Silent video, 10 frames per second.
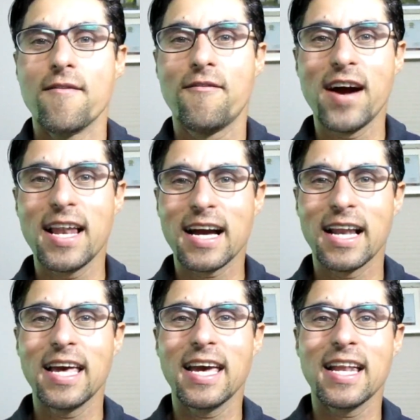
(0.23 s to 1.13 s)
Fala
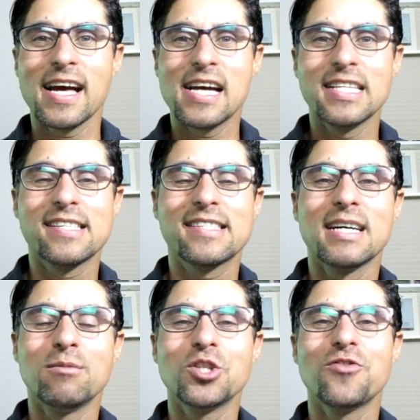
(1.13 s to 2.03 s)
galera,
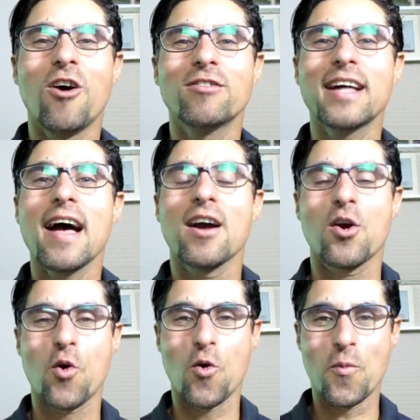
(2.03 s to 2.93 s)
estamos de volta
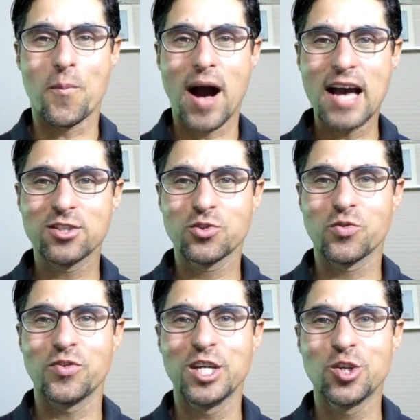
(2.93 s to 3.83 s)
com mais
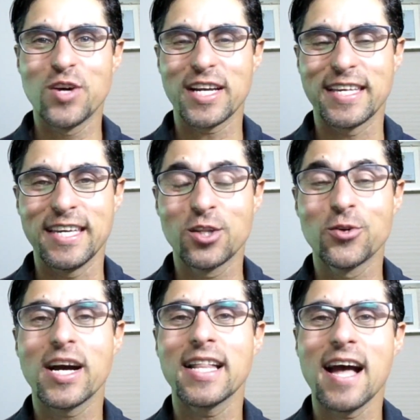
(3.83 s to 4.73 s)
um vídeo aqui
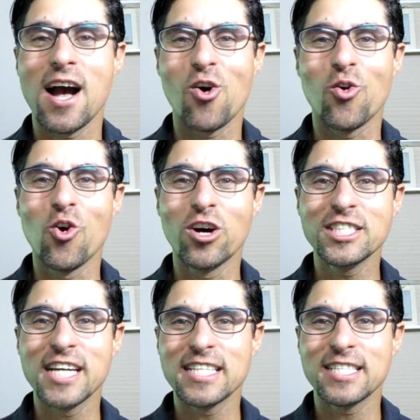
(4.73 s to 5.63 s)
do canal.
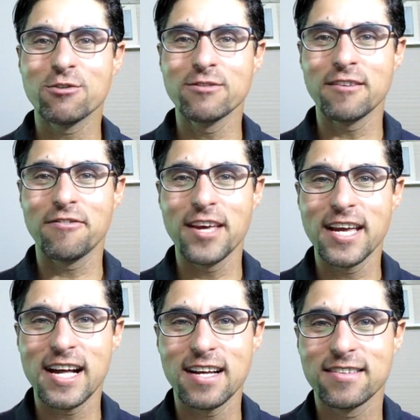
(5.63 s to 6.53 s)
Hoje é
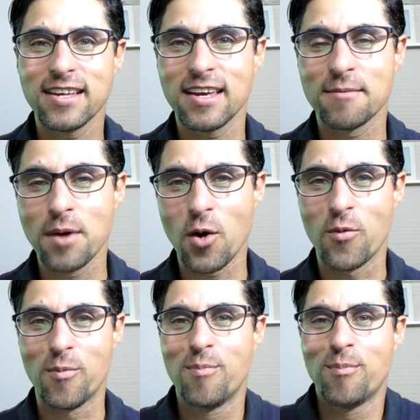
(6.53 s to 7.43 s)
segunda-feira, né?
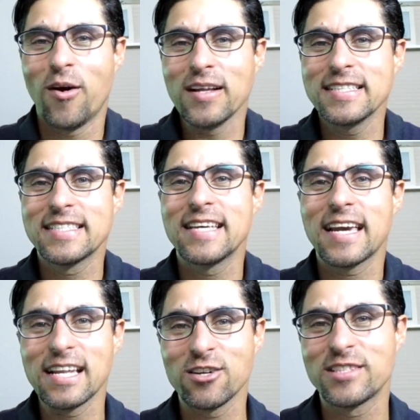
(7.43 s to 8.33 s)
Bom, pode
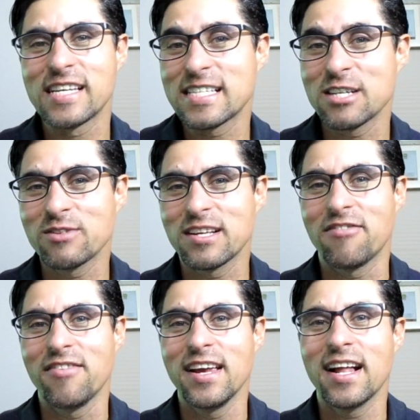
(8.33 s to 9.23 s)
ser que não seja
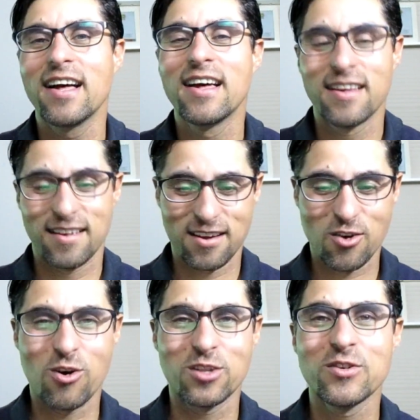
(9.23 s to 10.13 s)
segunda-feira
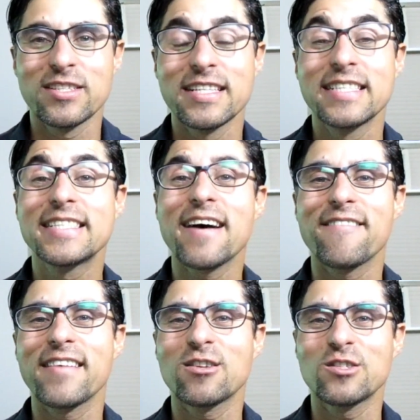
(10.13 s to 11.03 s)
quando você está
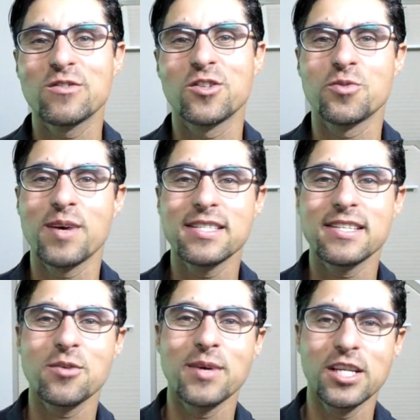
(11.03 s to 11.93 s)
vendo esse vídeo, mas
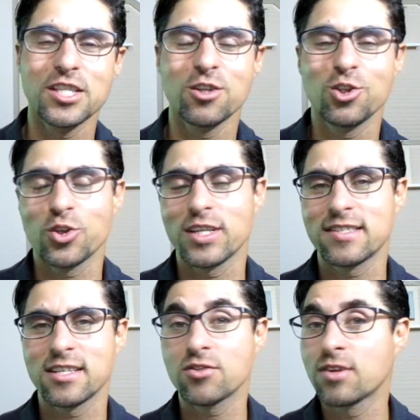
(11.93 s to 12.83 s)
geralmente eu estou
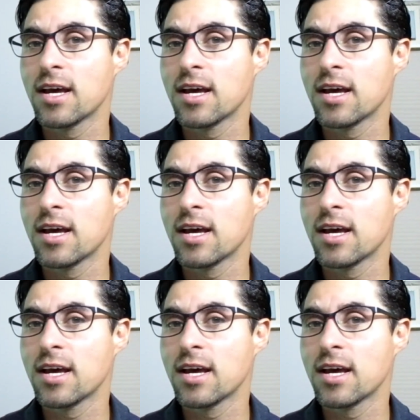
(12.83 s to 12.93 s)
lançando